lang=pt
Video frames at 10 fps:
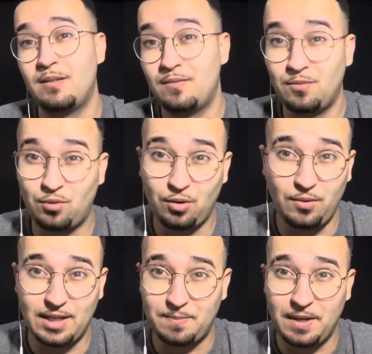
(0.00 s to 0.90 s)
com todo
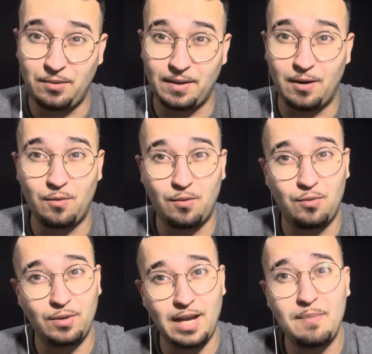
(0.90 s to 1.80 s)
respeito, né? O
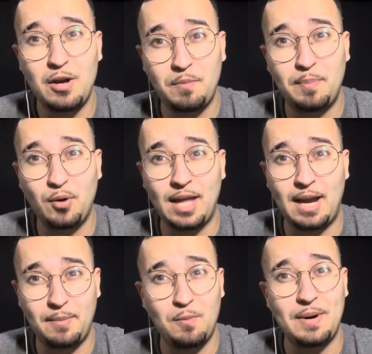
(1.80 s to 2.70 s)
Kudê é meio bipolar,
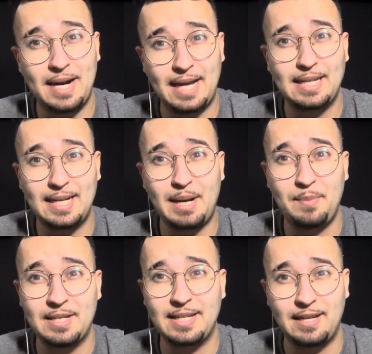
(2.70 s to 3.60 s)
meio pancada da
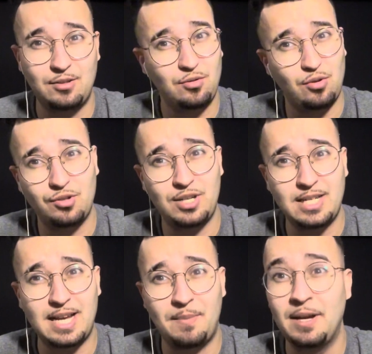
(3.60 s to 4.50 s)
cabeça, né? Isso todos já
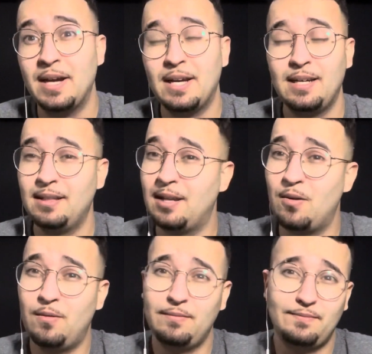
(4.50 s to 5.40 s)
sabem.
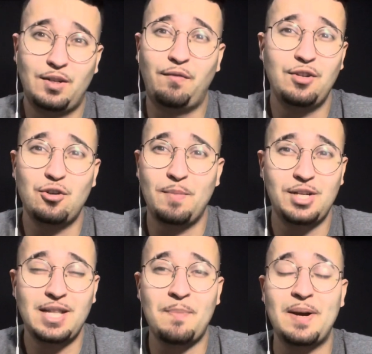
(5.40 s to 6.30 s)
Então,
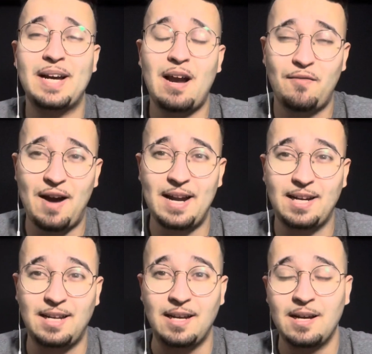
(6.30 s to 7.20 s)
dificilmente dá para cravar
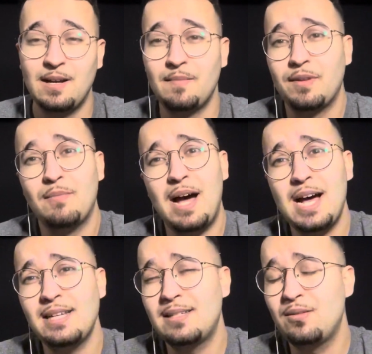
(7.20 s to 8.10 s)
aqui.
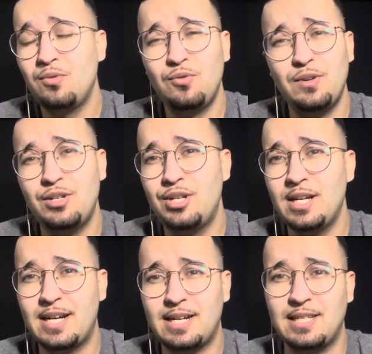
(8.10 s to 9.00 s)
Mas tudo
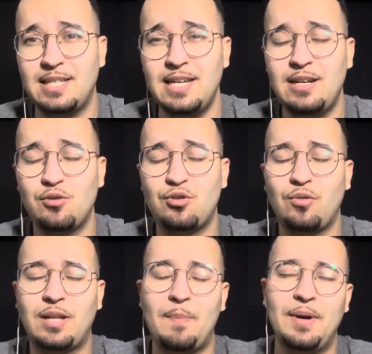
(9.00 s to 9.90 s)
indica que sim, que o John
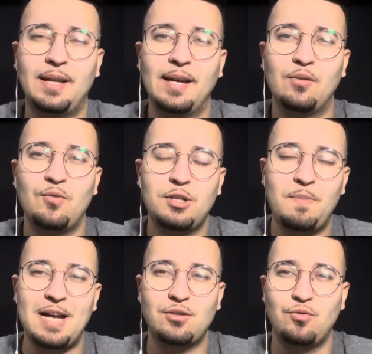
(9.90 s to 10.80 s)
tá perdendo um
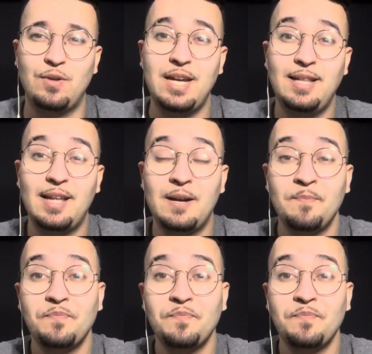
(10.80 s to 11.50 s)
espaço no Inter.